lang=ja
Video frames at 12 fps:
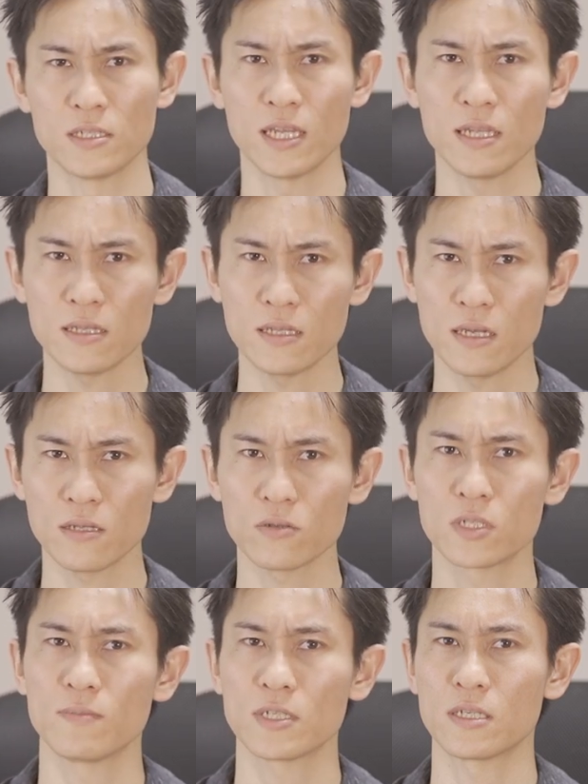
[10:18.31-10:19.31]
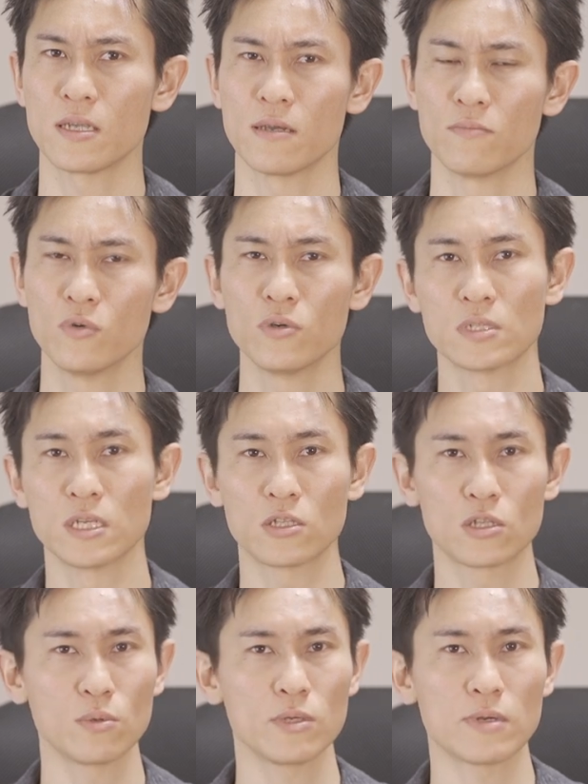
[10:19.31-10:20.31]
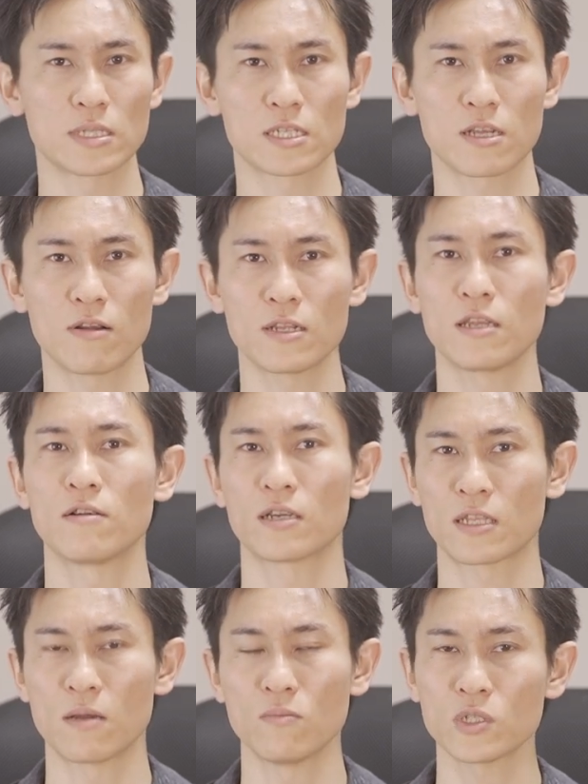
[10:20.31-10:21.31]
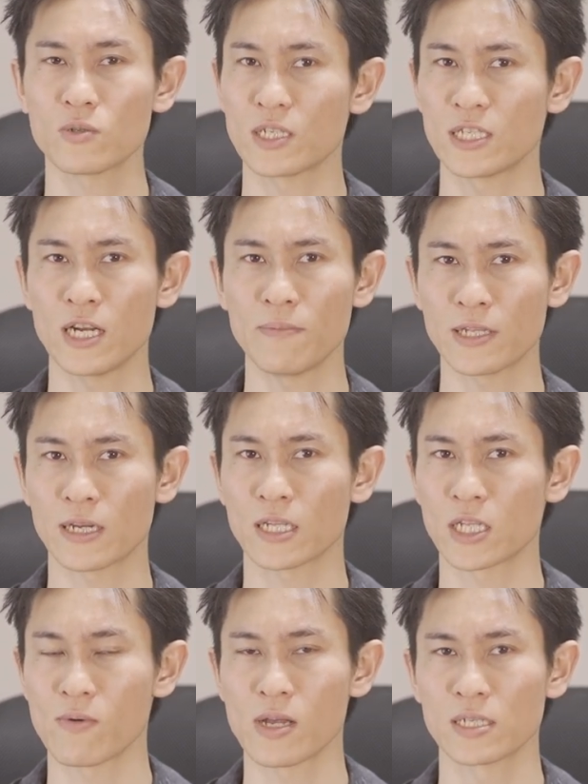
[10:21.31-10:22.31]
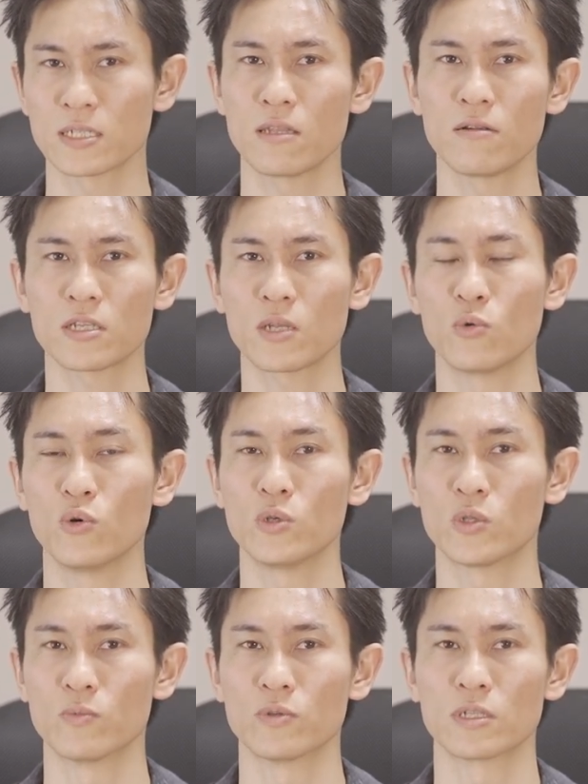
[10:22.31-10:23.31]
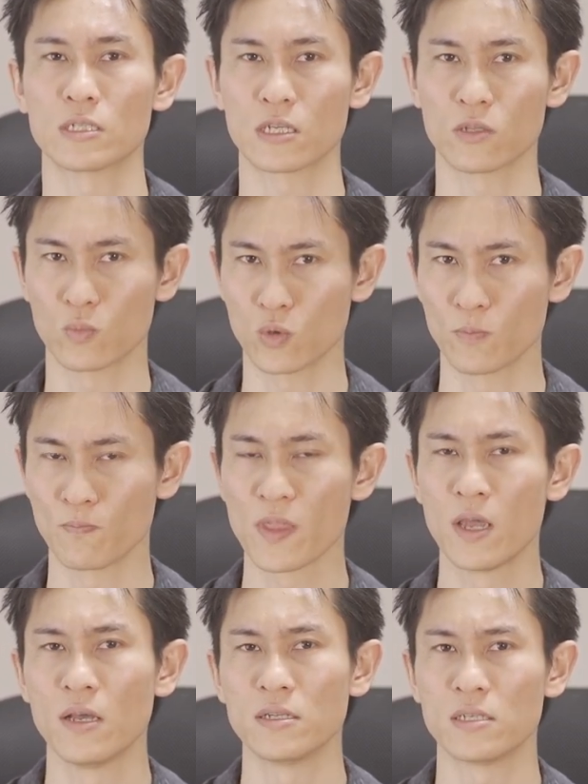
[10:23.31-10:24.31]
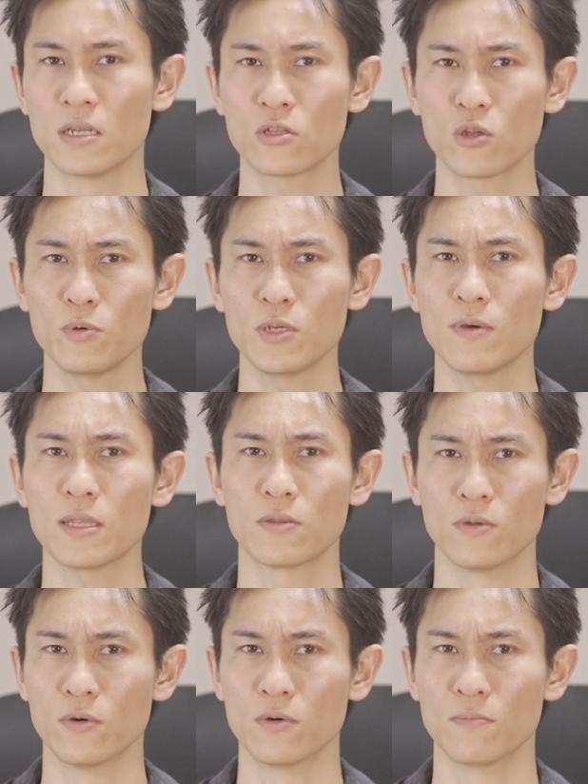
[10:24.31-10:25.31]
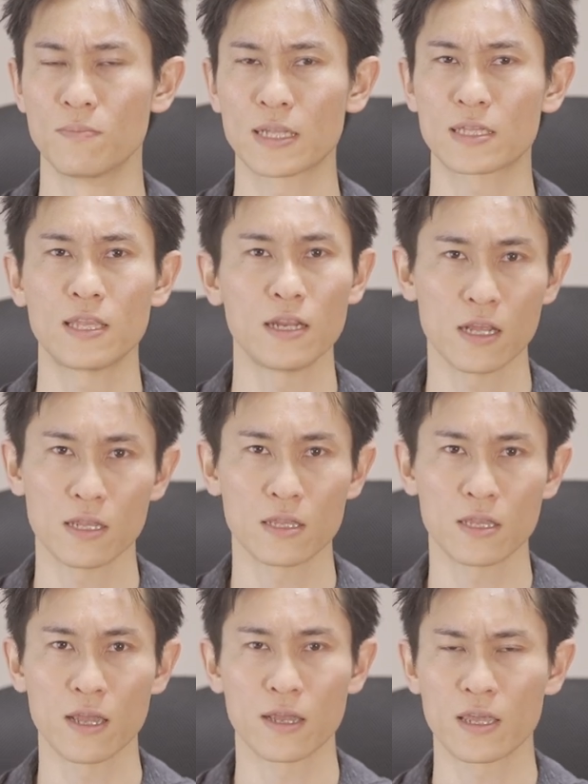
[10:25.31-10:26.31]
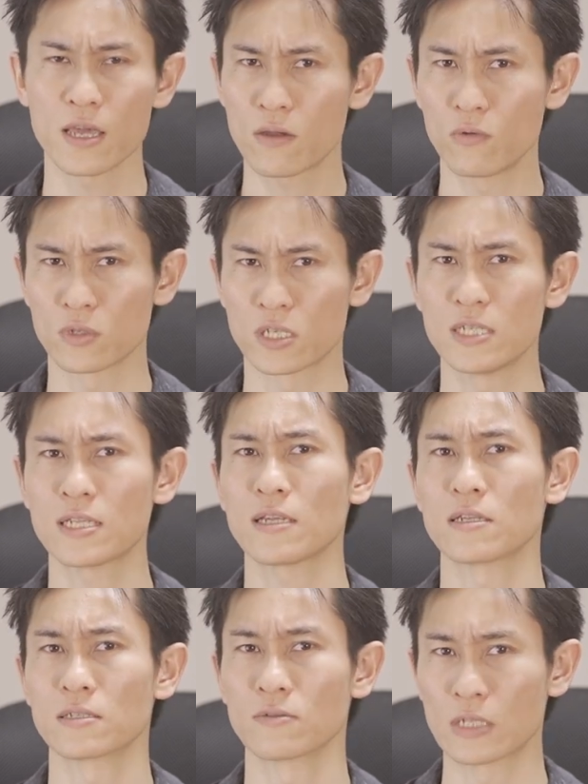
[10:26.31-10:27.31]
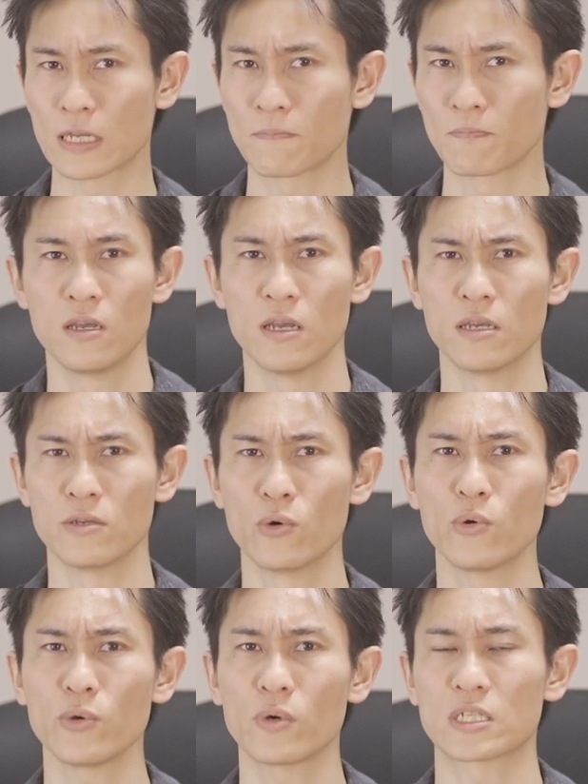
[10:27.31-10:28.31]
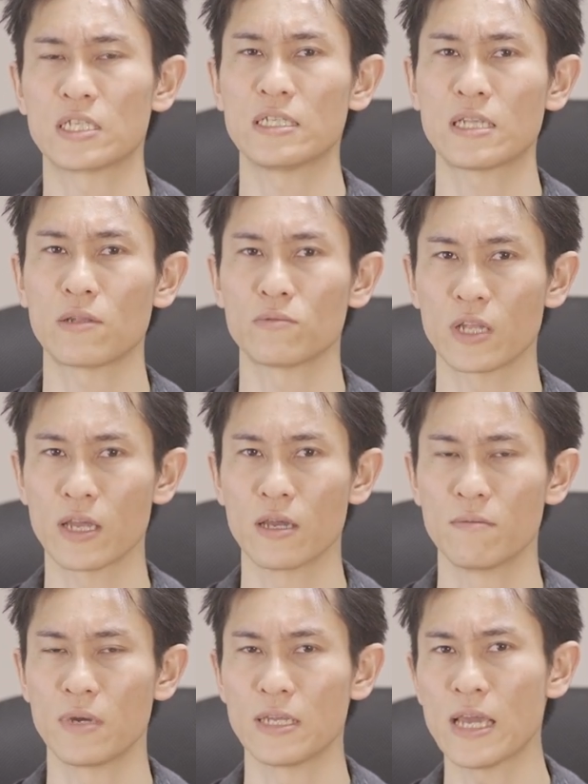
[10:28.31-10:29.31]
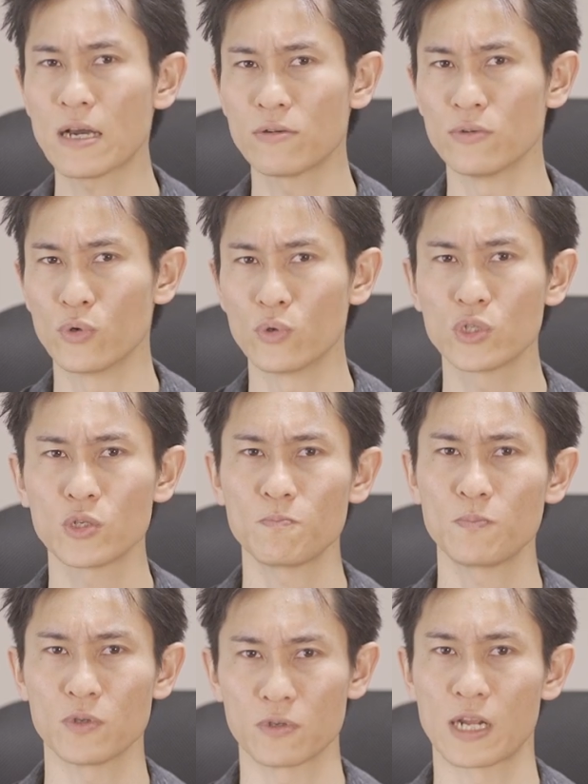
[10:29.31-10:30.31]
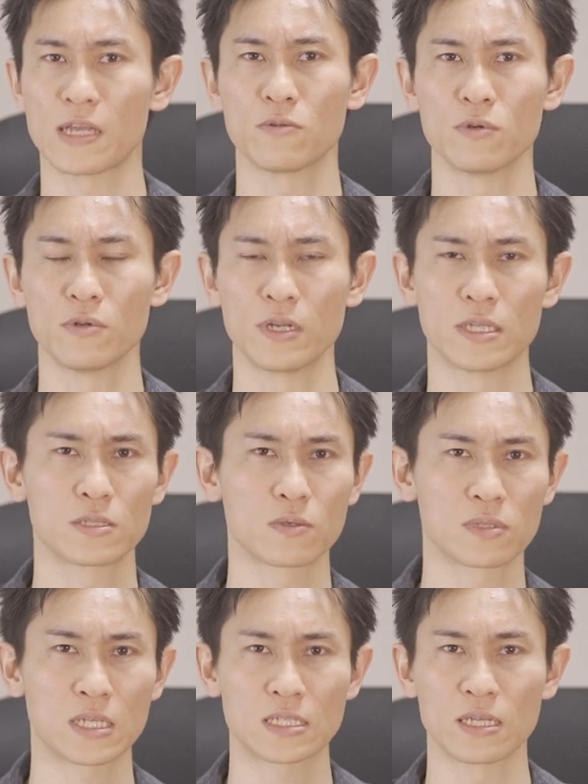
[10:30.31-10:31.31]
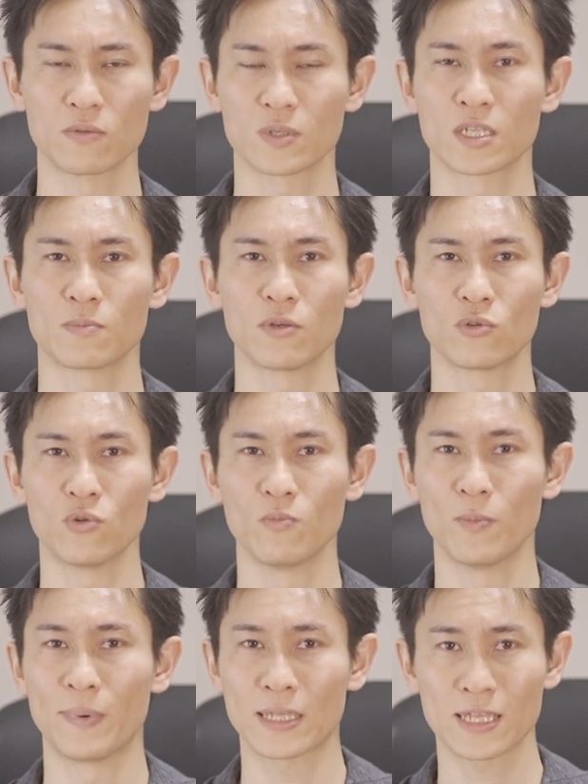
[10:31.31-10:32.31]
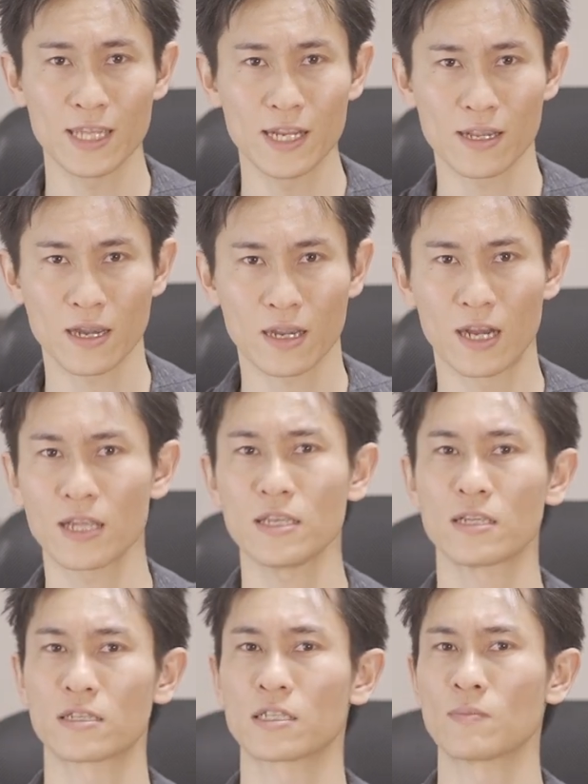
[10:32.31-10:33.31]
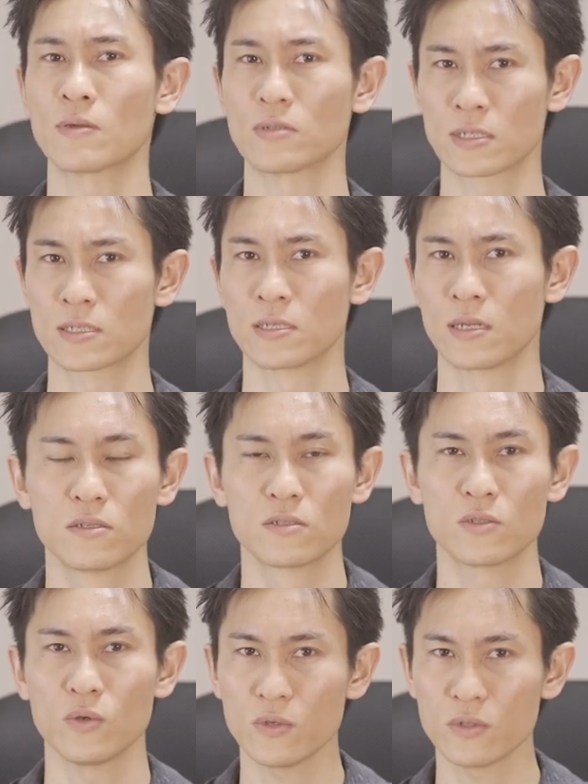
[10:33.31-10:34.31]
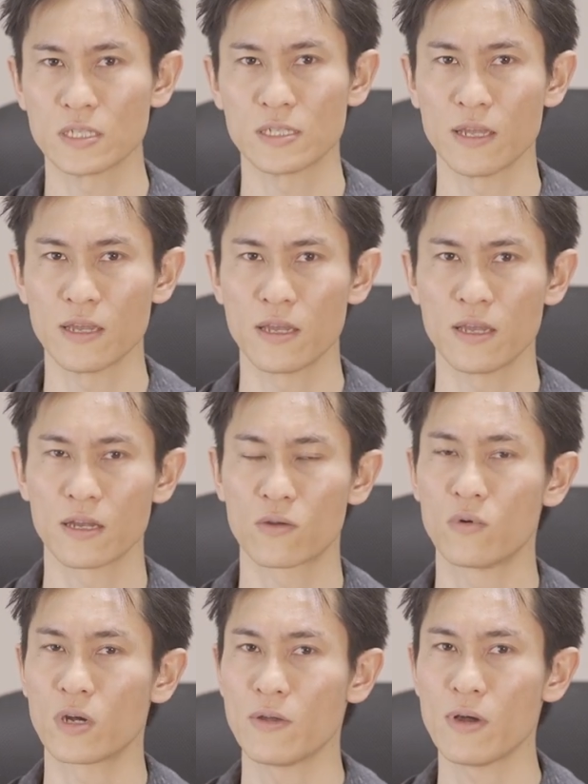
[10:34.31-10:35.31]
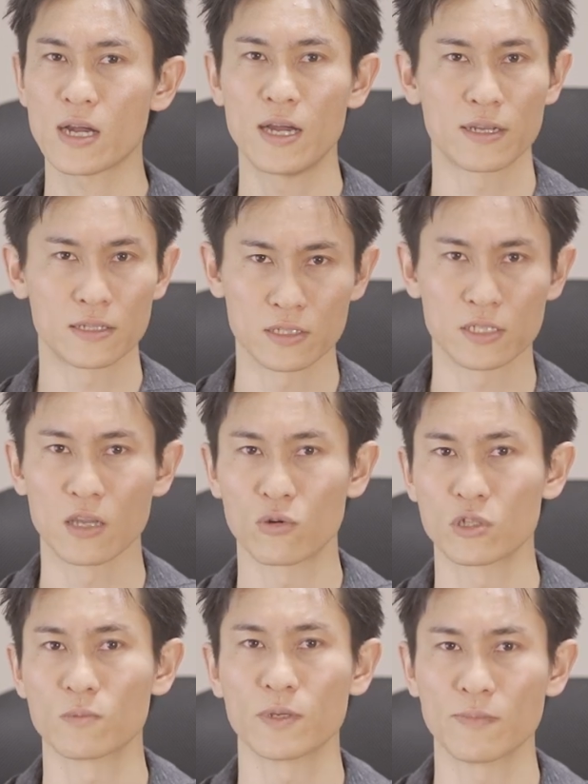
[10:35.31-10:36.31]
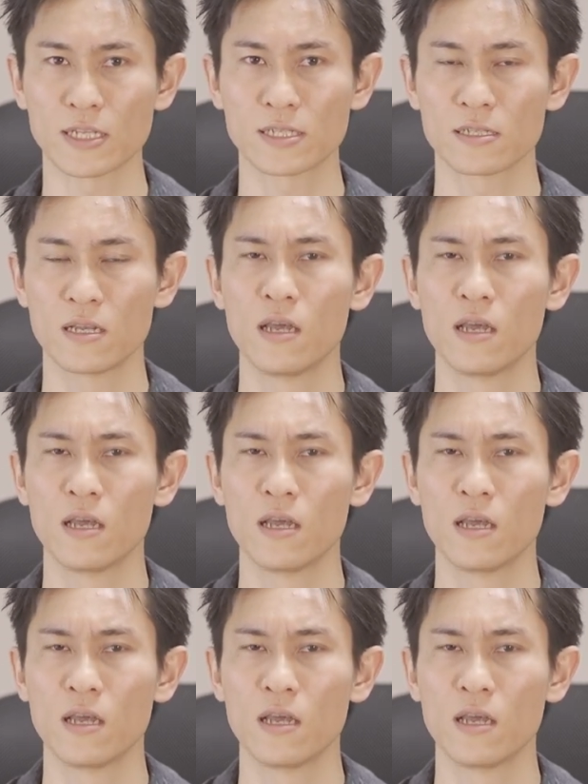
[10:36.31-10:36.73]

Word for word: 前提としまして、もう ZV-1 使われている方、もしくは調べた方は知ってる方も多いと思うんですけども、 ZV-1 のバッテリーって結構小さいんですよね。容量が小さいので、約40分ぐらいの連続撮影をしてしまうと、もうバッテリーが空になってしまうんです。それをですね、今回は解決していこうと思います。